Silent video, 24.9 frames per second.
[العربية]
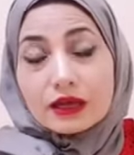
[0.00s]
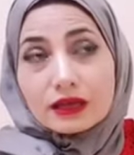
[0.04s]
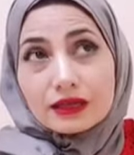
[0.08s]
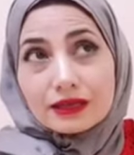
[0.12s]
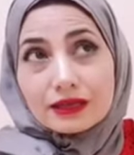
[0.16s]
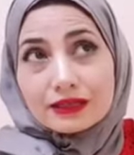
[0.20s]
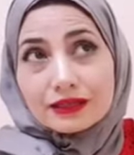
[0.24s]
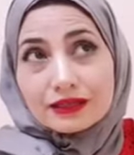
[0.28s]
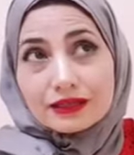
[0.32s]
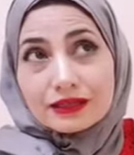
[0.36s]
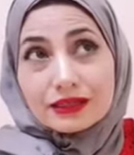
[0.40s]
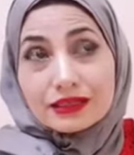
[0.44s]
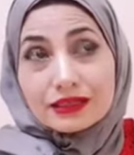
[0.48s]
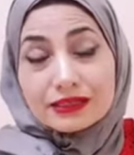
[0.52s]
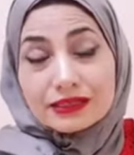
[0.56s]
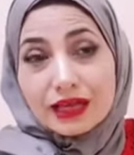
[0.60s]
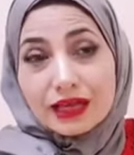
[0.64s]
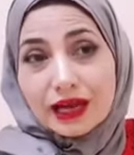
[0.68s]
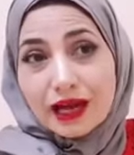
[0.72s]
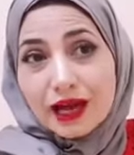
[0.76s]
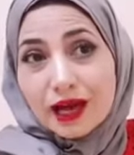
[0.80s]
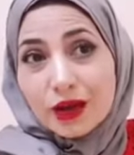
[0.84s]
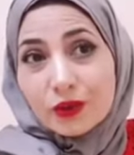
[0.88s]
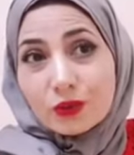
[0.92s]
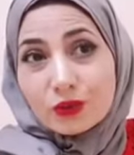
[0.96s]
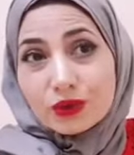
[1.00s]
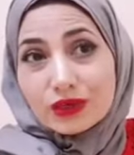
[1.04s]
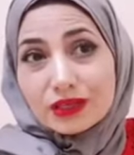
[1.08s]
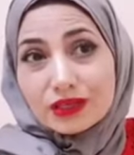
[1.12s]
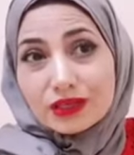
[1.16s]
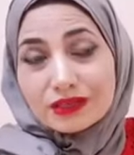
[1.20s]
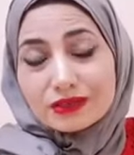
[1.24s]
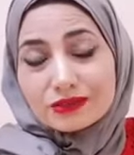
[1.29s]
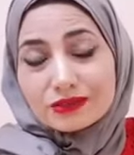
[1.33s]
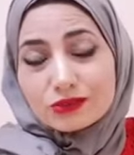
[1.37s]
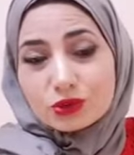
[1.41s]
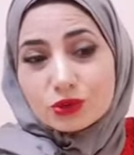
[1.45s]
آه، لا
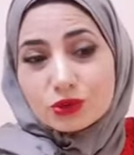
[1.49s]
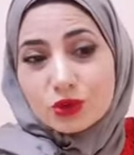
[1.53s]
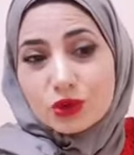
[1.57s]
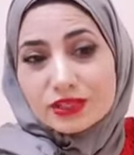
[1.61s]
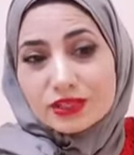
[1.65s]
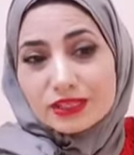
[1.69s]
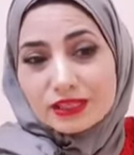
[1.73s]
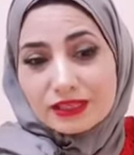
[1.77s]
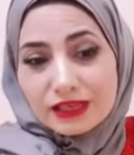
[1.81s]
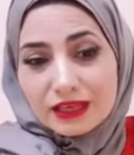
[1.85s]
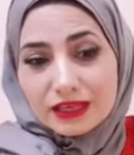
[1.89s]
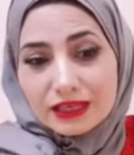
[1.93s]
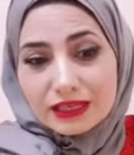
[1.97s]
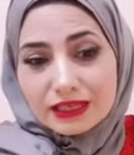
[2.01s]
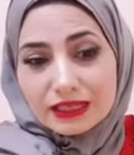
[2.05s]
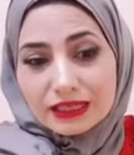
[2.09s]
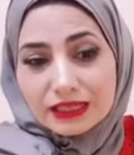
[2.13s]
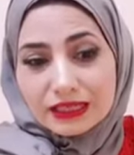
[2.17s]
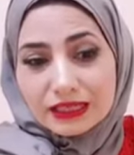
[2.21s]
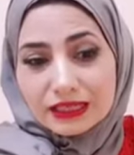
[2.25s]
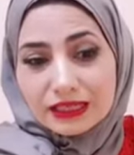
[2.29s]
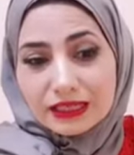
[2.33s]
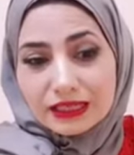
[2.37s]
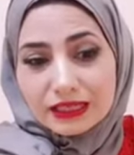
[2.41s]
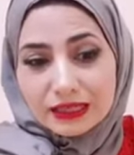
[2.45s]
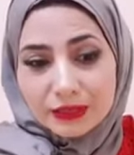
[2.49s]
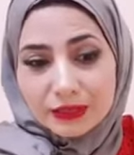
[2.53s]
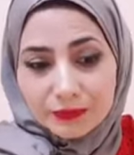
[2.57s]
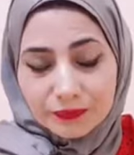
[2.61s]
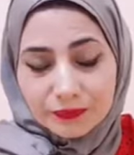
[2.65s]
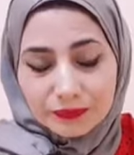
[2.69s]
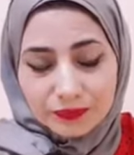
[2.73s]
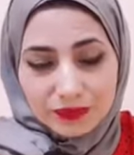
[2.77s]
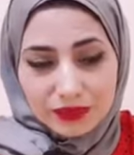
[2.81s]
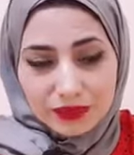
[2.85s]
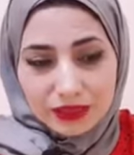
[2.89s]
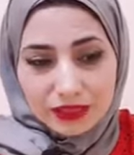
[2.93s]
تحاول توصل ل
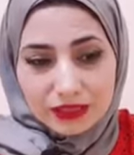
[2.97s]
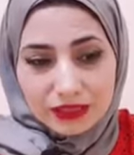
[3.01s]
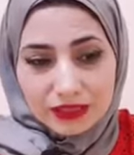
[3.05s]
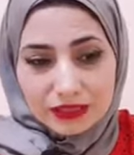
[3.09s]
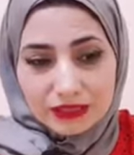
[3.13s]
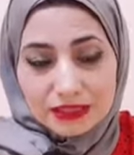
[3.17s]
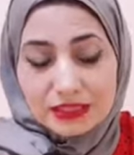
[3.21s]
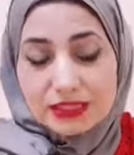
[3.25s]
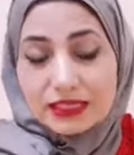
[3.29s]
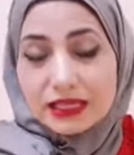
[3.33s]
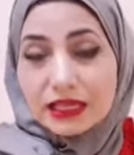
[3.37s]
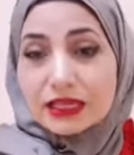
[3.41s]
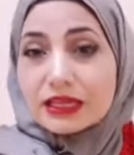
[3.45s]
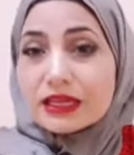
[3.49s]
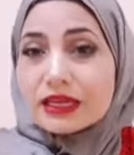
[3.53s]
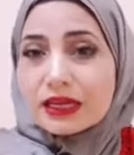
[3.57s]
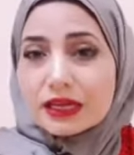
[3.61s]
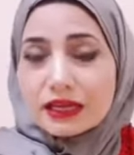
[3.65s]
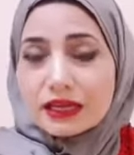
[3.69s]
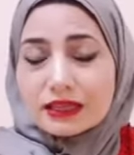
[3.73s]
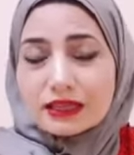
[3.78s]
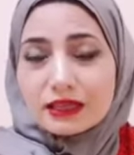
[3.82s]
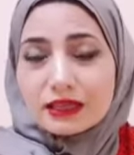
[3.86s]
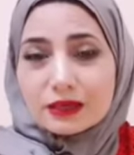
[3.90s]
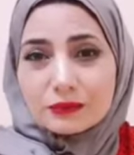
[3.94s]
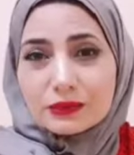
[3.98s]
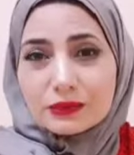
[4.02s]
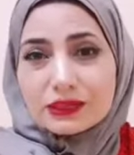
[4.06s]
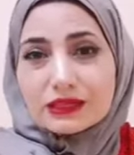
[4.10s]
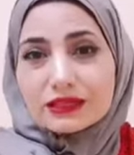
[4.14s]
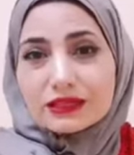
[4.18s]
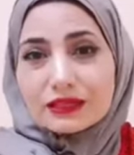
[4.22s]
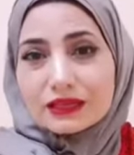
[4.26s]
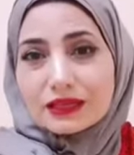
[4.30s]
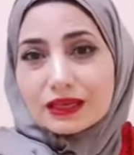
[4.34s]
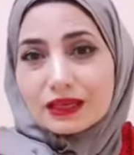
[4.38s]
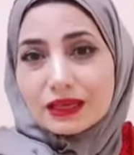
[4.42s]
آه، تسأل أكثر
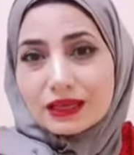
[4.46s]
من